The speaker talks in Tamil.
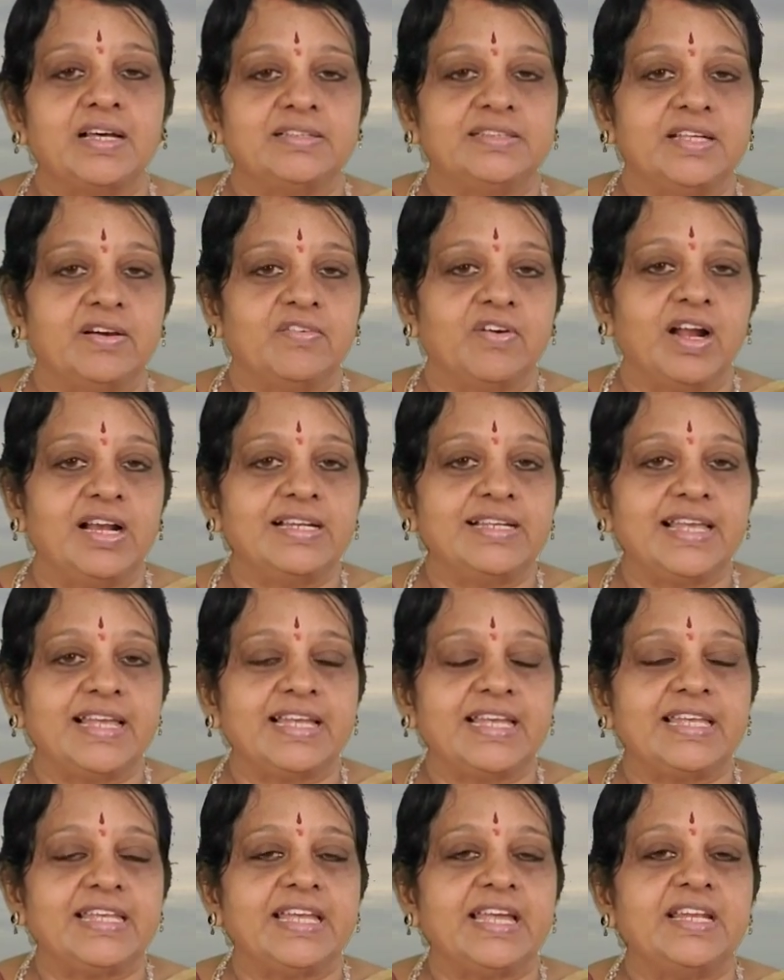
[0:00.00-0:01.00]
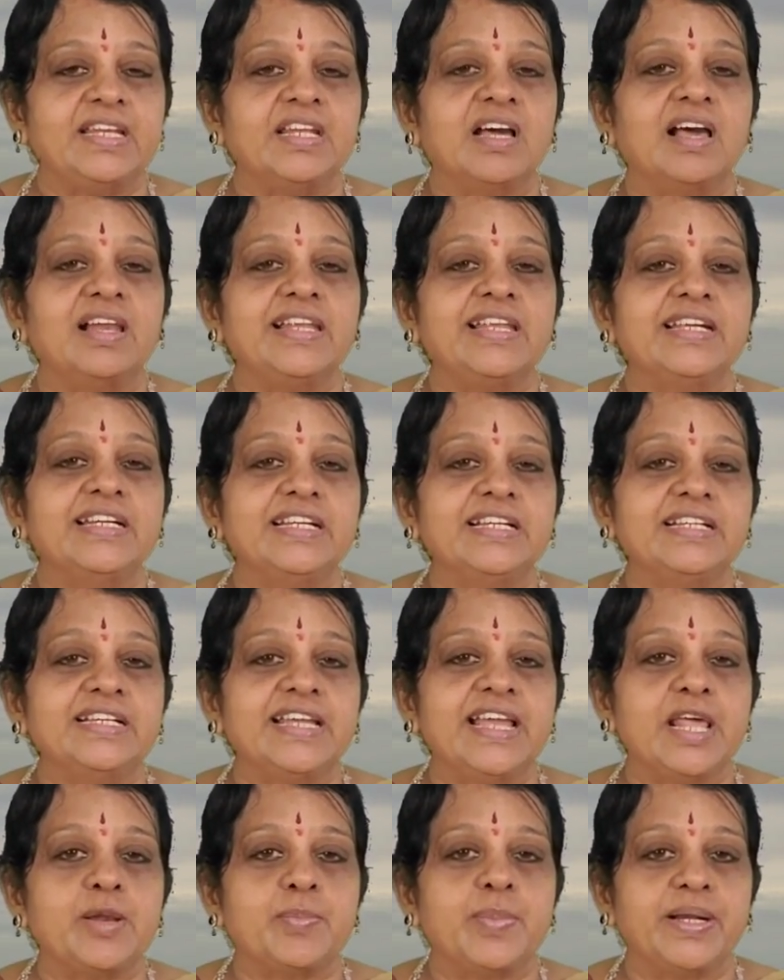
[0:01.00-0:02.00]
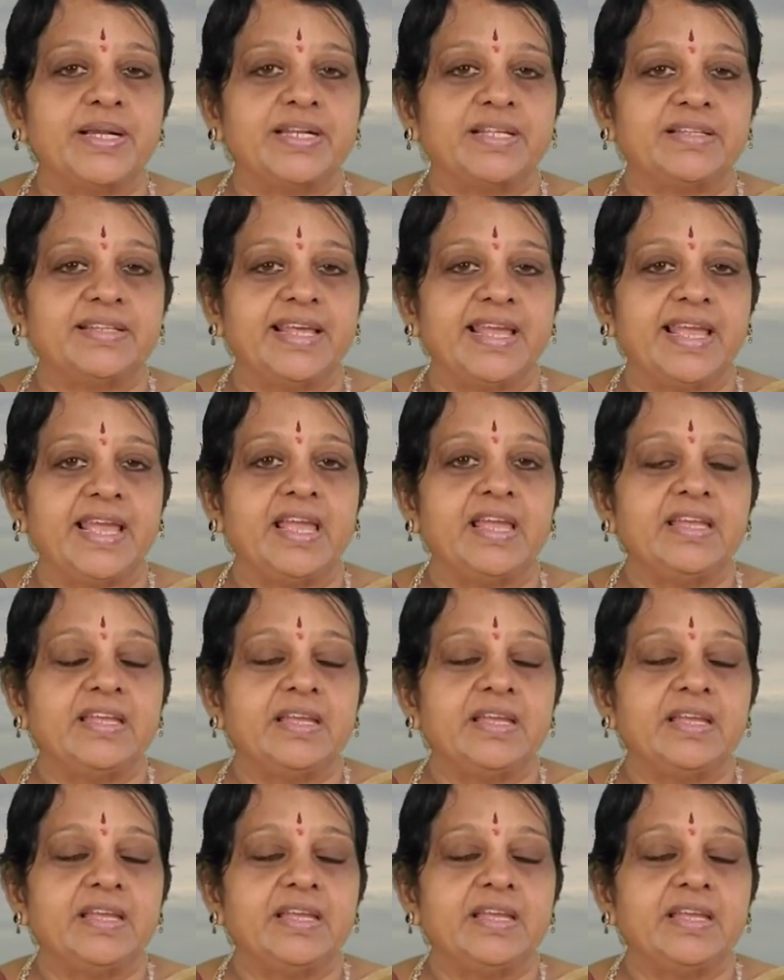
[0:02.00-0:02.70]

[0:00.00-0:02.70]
அந்த வாழ்க்கைக்கு என்னால் இழுக்கு ஏற்பட்டதே